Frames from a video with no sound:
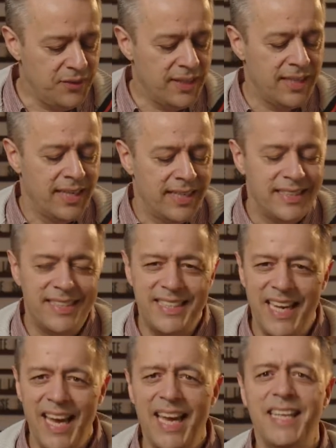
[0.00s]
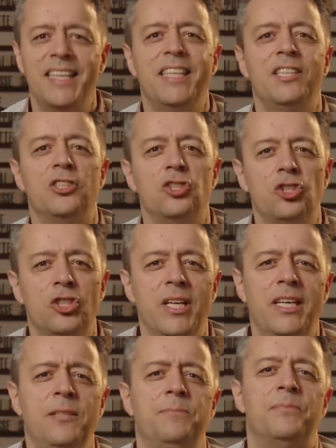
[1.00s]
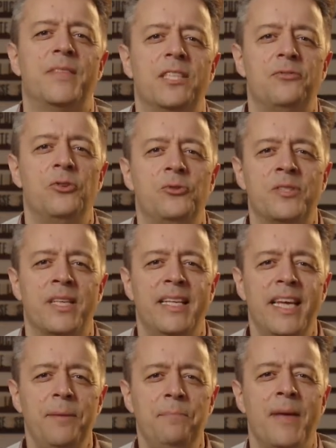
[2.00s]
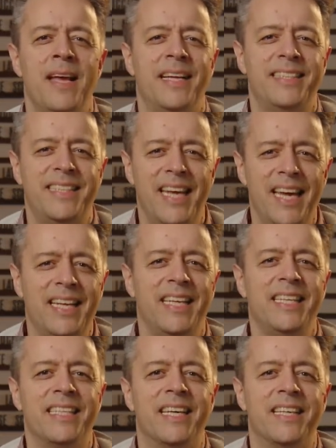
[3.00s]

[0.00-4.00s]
wir täglich sterben, dass wir unser Leben täglich